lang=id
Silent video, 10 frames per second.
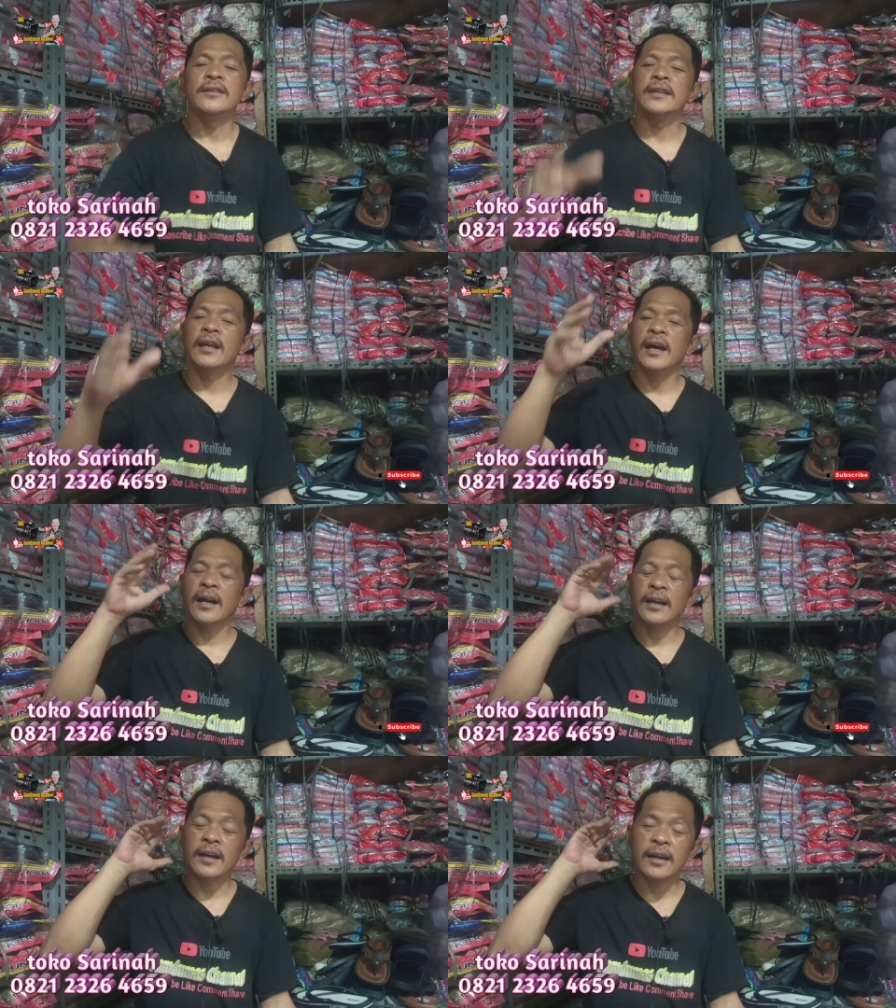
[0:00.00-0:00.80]

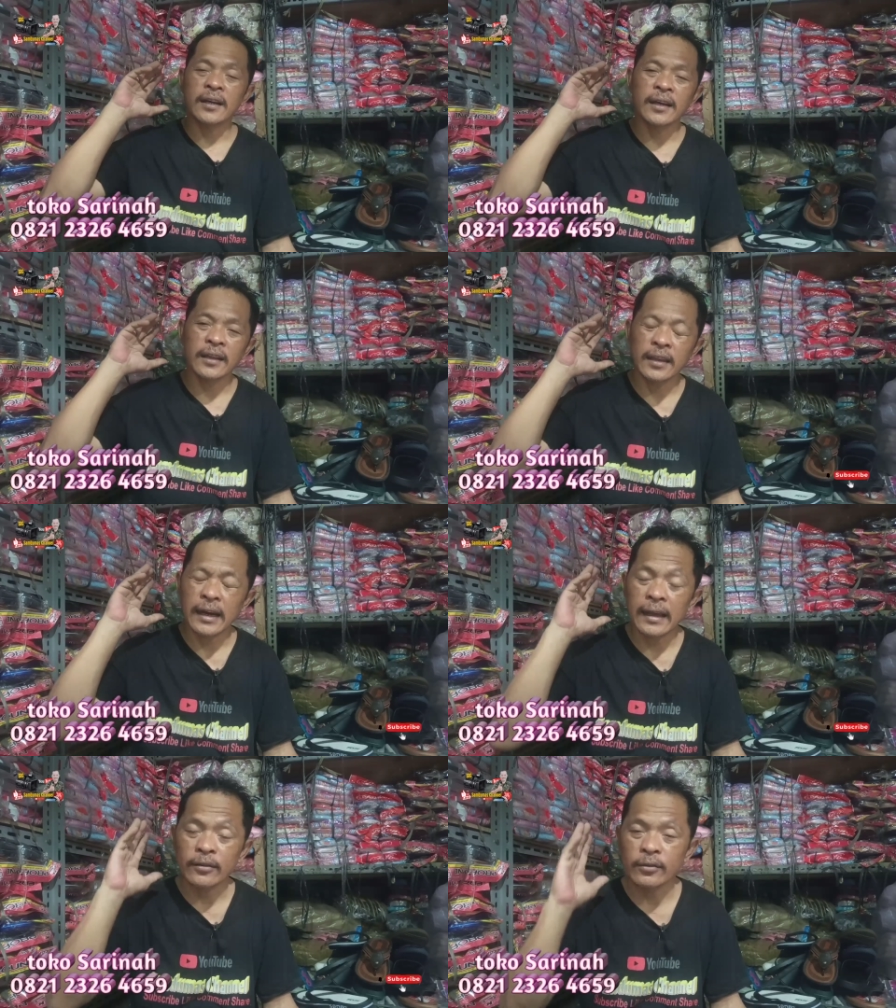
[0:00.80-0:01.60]
silakan Anda
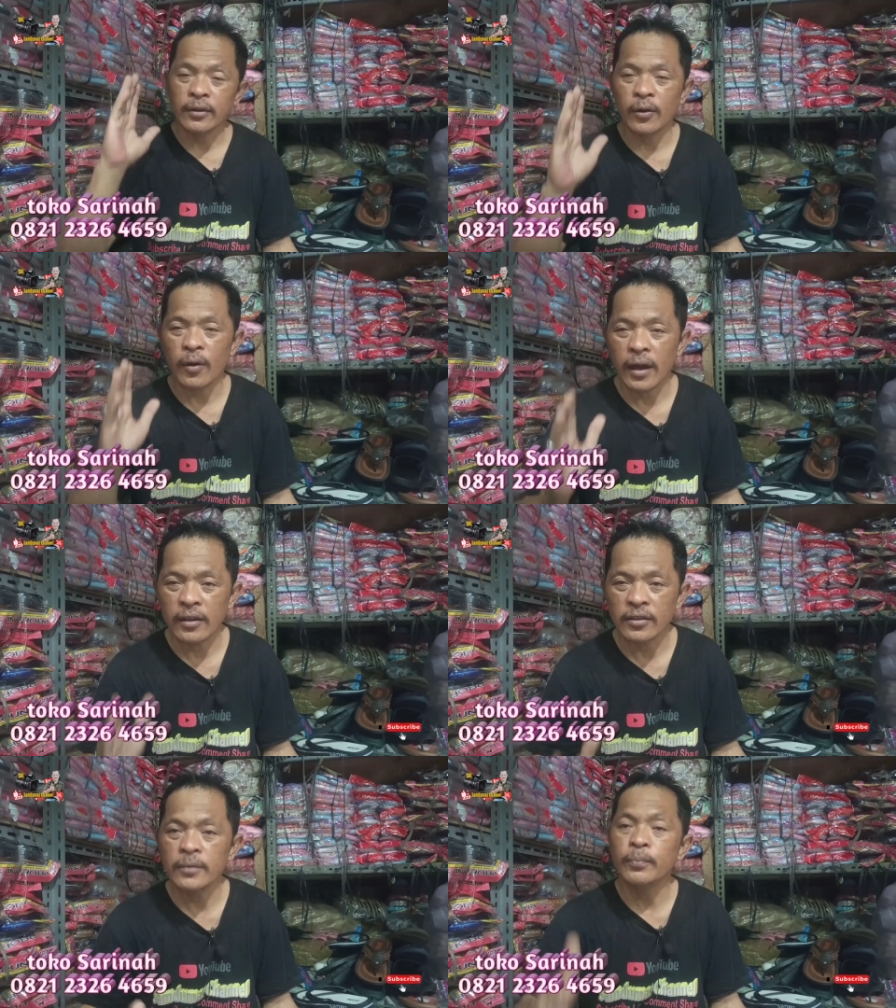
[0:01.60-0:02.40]
datang langsung ke
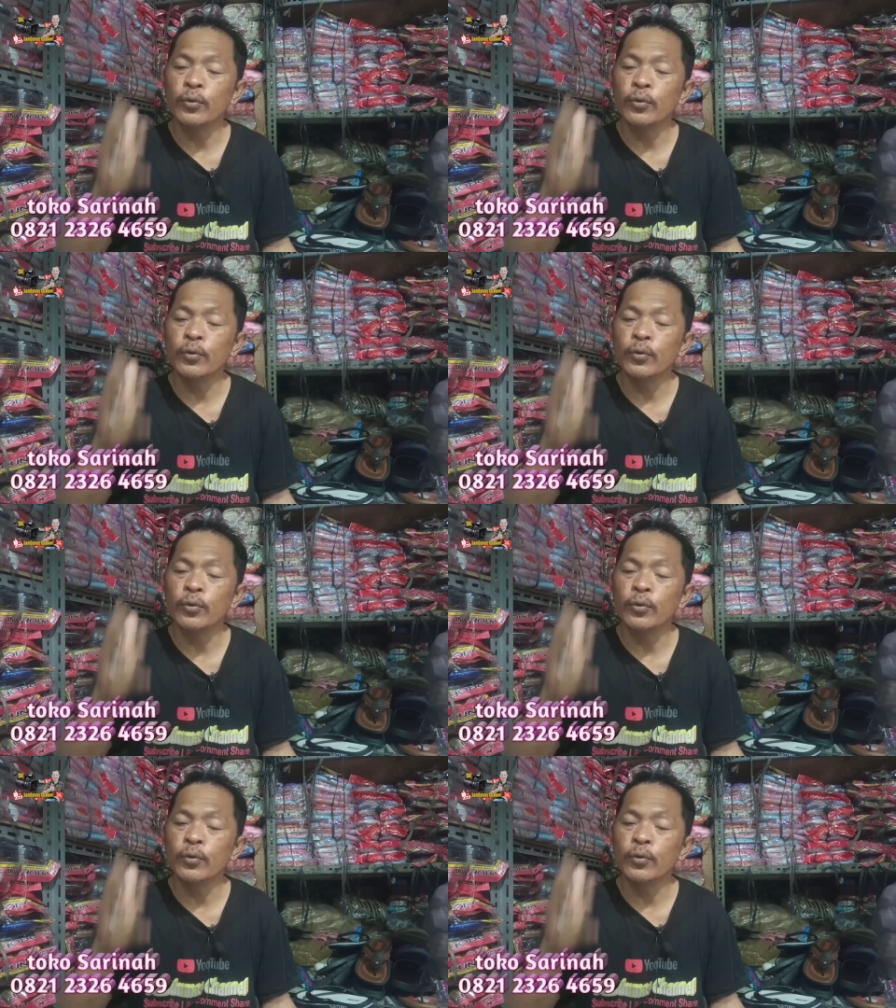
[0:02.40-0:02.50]
lokasi